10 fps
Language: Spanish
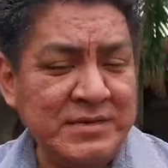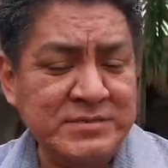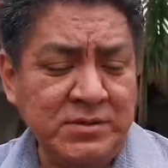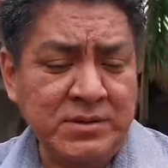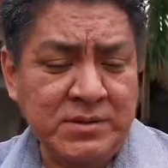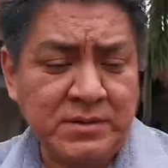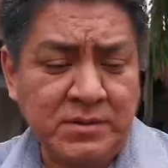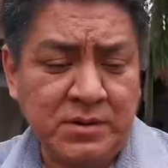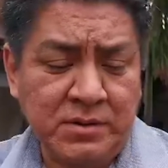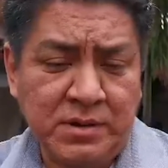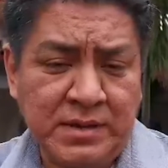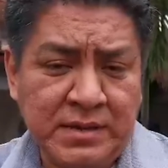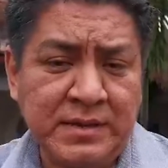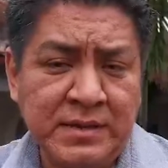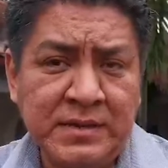gestión y yo creo
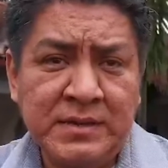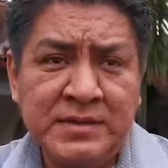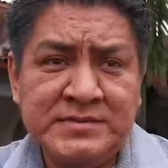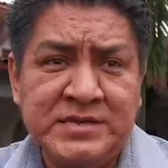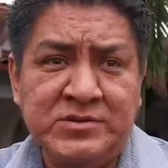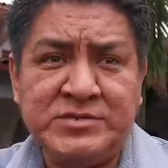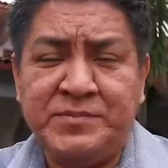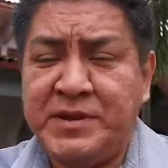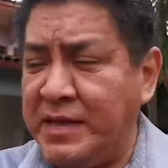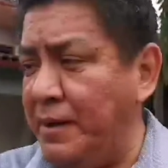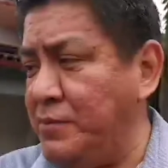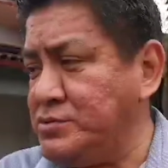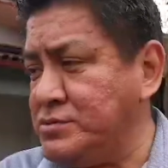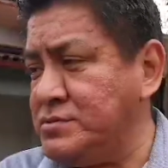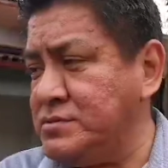que si nos aplicamos,